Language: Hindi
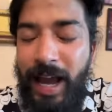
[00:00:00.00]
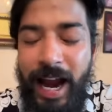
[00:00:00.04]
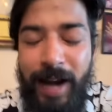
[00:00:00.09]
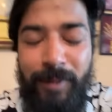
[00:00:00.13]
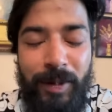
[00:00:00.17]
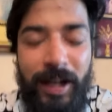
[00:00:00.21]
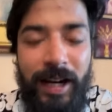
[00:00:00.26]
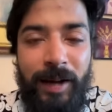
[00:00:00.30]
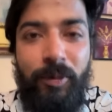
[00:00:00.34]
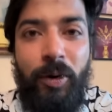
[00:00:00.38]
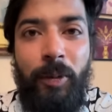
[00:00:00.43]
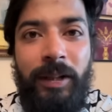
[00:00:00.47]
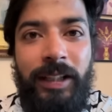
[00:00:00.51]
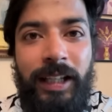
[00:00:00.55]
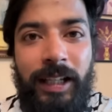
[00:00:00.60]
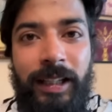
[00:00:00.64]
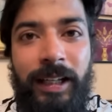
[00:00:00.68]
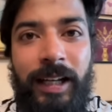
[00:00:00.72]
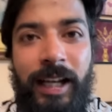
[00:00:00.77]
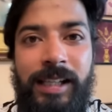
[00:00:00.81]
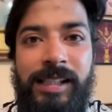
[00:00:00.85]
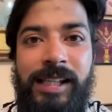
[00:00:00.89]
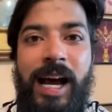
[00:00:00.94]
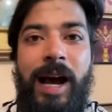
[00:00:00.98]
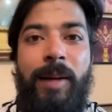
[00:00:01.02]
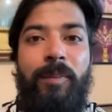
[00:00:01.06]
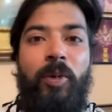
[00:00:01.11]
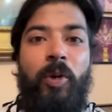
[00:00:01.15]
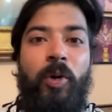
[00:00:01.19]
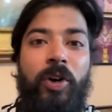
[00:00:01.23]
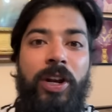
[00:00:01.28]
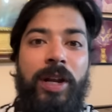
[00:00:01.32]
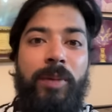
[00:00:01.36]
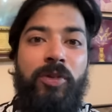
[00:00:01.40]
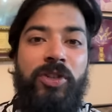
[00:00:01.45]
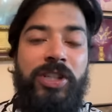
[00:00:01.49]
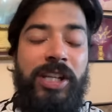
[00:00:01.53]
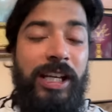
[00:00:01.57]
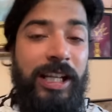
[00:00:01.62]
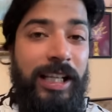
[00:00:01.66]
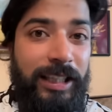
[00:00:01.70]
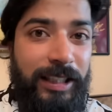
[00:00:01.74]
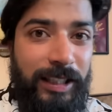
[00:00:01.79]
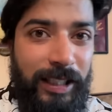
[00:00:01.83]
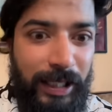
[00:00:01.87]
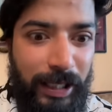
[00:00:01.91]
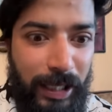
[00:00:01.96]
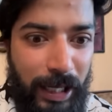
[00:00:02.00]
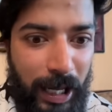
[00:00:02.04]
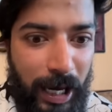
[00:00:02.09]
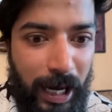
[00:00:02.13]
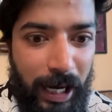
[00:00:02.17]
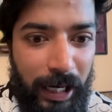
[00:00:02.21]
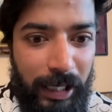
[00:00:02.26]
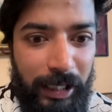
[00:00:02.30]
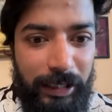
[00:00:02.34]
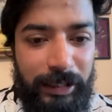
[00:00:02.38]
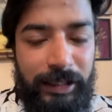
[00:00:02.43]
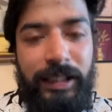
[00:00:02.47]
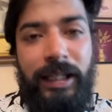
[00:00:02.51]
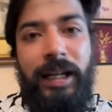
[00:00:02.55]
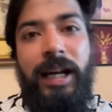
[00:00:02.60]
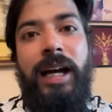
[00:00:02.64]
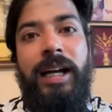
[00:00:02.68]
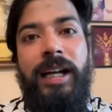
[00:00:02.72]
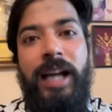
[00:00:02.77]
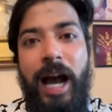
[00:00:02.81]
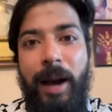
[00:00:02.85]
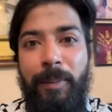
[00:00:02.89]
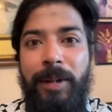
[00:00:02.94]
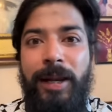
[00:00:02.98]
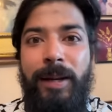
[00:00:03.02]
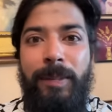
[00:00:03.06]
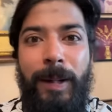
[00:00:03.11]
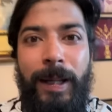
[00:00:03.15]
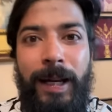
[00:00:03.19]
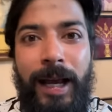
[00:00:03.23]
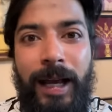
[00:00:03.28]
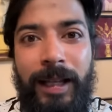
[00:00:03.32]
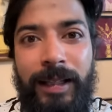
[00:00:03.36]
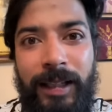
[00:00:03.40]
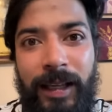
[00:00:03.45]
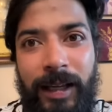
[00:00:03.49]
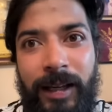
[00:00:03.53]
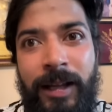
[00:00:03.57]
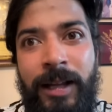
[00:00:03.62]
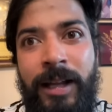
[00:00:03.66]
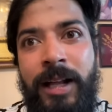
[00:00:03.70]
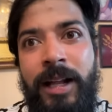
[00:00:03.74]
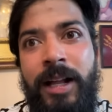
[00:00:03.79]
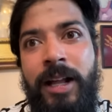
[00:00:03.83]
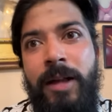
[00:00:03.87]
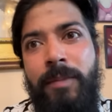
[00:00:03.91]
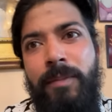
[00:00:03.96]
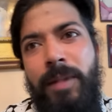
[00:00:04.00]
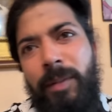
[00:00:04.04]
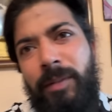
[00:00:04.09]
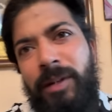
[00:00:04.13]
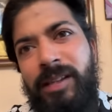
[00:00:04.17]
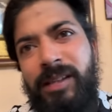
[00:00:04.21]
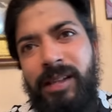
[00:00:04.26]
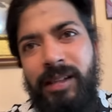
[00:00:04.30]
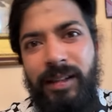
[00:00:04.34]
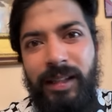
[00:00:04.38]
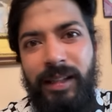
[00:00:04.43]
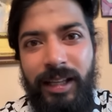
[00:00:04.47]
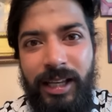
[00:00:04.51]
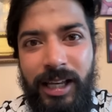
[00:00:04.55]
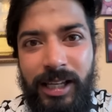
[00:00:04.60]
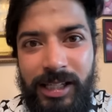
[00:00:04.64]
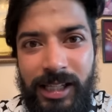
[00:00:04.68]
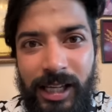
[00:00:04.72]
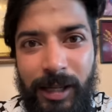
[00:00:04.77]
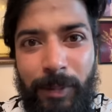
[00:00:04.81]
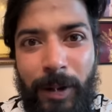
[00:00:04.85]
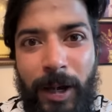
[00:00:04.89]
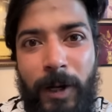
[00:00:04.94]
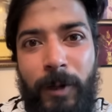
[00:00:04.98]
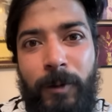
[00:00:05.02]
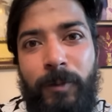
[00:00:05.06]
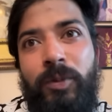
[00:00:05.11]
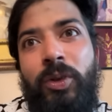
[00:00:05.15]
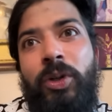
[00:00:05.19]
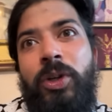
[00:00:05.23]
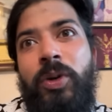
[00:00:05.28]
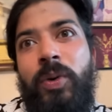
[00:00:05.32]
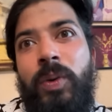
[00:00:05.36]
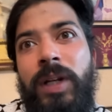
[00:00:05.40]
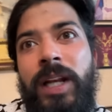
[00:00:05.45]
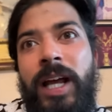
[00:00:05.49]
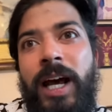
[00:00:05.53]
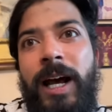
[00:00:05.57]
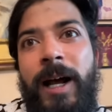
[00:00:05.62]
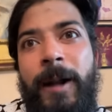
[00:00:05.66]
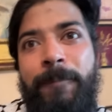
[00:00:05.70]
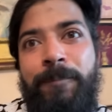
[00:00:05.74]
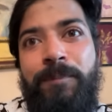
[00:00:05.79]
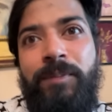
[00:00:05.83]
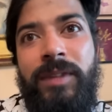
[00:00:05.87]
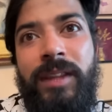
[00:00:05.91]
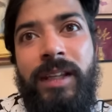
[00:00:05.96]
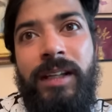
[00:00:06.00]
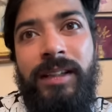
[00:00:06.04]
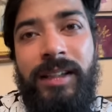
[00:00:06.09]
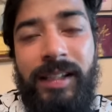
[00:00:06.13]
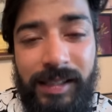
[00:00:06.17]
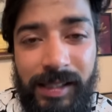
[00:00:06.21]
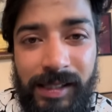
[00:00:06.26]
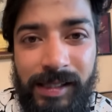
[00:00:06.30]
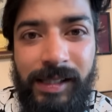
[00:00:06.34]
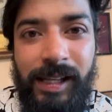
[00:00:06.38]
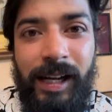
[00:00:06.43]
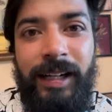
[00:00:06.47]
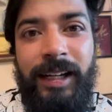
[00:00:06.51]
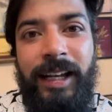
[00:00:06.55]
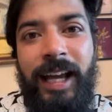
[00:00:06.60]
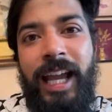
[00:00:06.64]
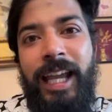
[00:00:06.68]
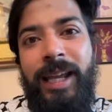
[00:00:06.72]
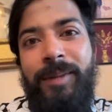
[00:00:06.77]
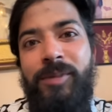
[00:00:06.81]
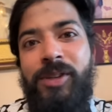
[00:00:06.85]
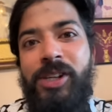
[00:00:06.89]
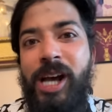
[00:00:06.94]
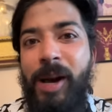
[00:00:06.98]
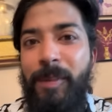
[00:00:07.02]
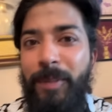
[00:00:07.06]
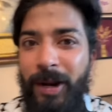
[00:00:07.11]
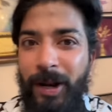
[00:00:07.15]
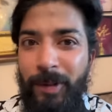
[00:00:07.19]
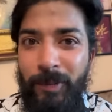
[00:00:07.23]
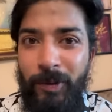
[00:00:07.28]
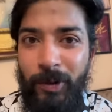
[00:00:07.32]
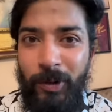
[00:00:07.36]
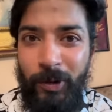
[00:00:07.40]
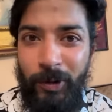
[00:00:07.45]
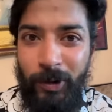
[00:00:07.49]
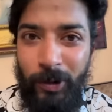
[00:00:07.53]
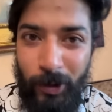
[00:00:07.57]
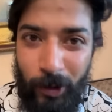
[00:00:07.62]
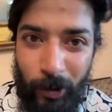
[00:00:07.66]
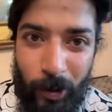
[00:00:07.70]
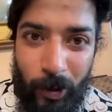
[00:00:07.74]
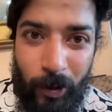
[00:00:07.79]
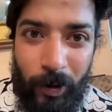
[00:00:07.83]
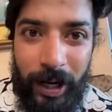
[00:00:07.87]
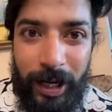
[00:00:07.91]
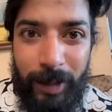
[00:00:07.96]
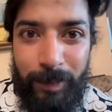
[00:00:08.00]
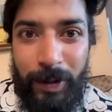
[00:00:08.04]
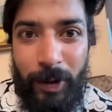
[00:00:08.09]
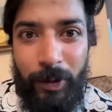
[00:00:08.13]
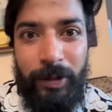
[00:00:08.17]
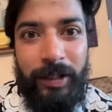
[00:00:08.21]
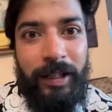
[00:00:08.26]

एंड मैंने आपको बताया था गाइज आप लोगों ने मुझे इतना इतना काबिल बना दिया है मैं अपनी ज़िंदगी जी पा रहा हूँ तो क्यों ना दिस इज द टाइम जहां पर हम लोग लोगों को हेल्प आउट